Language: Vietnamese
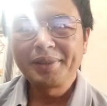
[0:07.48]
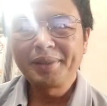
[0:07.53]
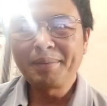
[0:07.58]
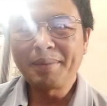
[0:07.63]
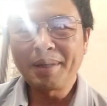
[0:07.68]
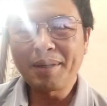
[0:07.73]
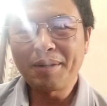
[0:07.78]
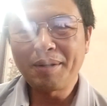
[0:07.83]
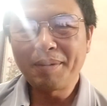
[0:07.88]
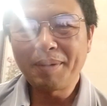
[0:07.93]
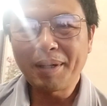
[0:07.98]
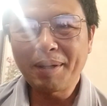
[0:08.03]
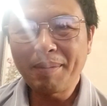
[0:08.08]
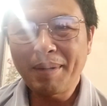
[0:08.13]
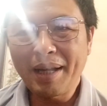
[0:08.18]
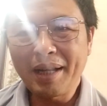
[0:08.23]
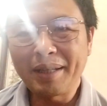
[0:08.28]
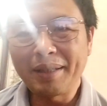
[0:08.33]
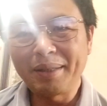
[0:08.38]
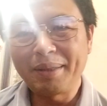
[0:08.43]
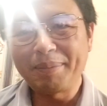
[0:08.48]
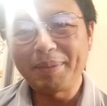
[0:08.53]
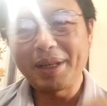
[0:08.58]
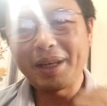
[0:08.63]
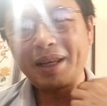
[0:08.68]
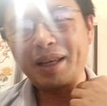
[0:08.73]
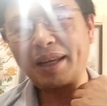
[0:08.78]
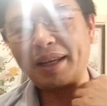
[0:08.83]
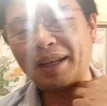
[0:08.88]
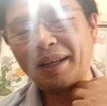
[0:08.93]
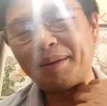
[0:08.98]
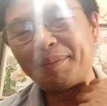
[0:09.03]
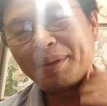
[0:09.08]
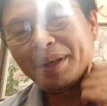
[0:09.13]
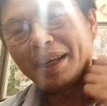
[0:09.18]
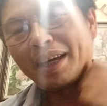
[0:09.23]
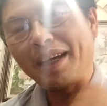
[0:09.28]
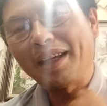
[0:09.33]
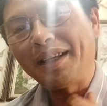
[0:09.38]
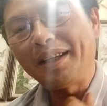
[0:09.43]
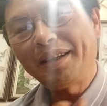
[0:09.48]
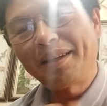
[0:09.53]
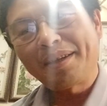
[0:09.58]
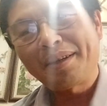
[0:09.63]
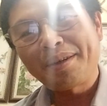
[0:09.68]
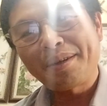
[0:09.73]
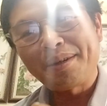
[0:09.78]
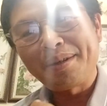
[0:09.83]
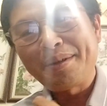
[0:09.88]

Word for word: Thưa bà con và các bạn, ngày hôm nay à, bên này lên